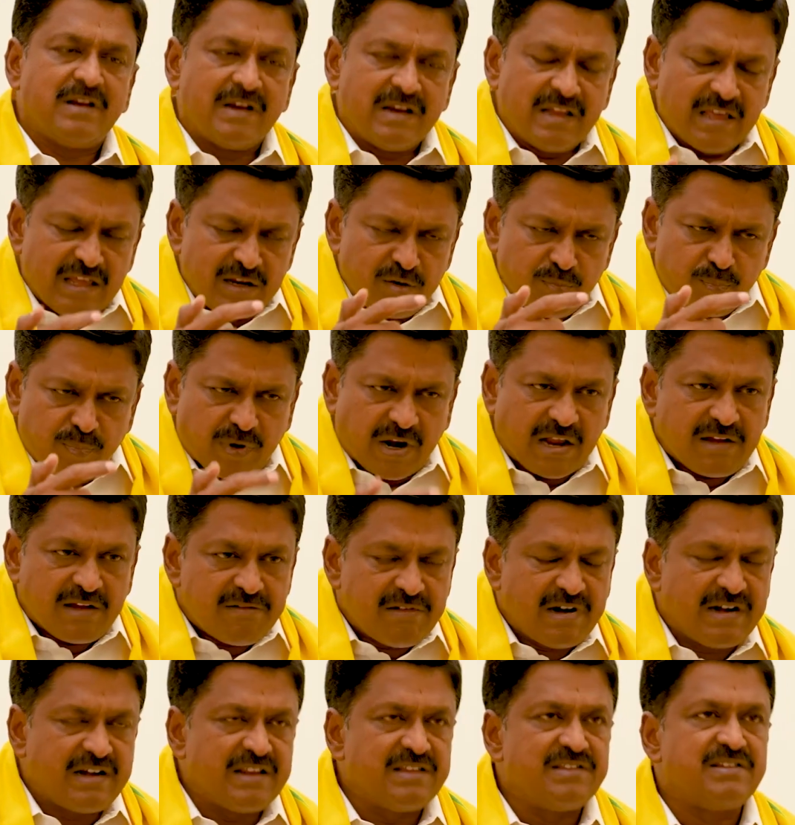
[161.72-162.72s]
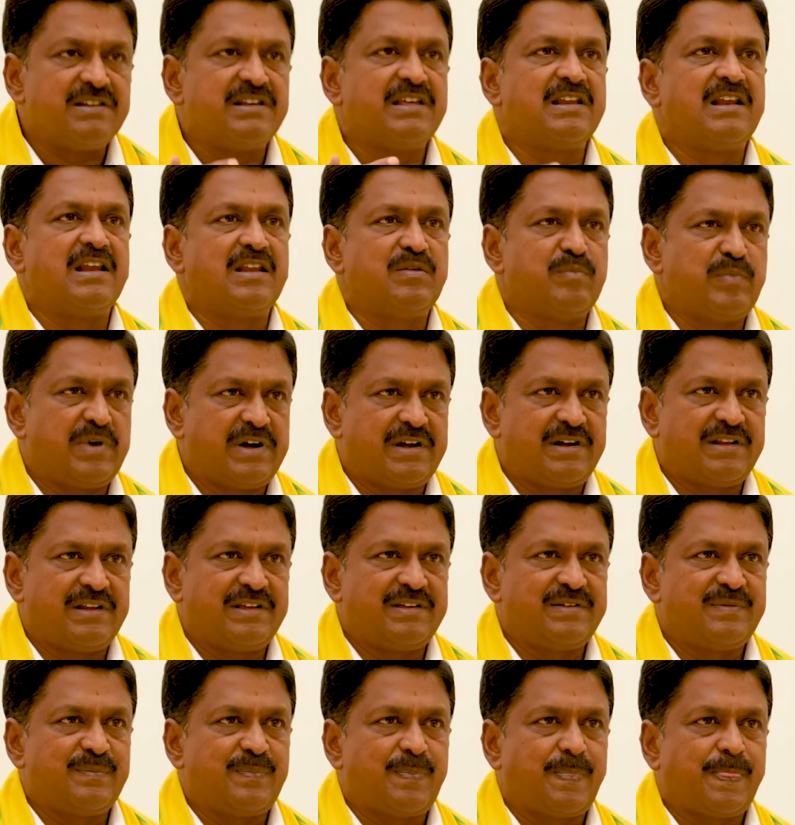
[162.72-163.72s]
నేను ప్రైవేట్ ఇంజనీర్లను పెట్టి
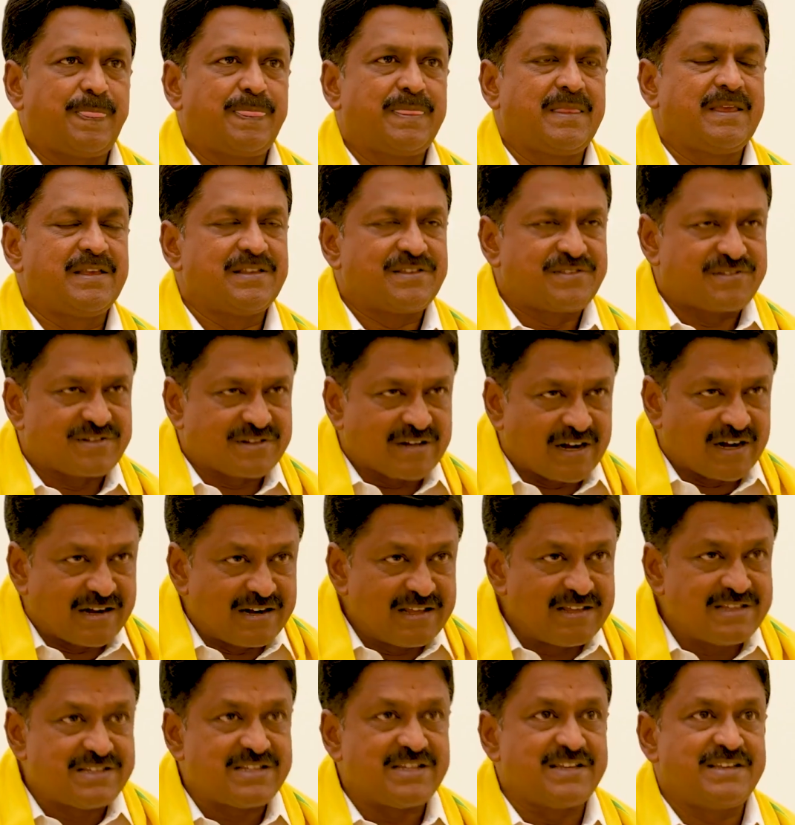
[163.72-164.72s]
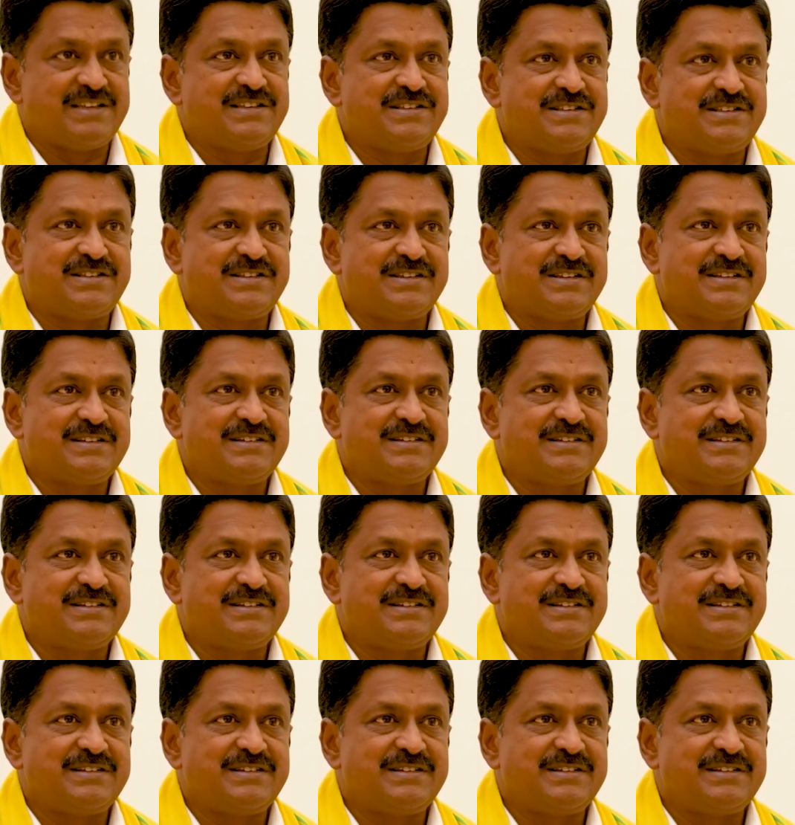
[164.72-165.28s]
స్టడీ చేయించి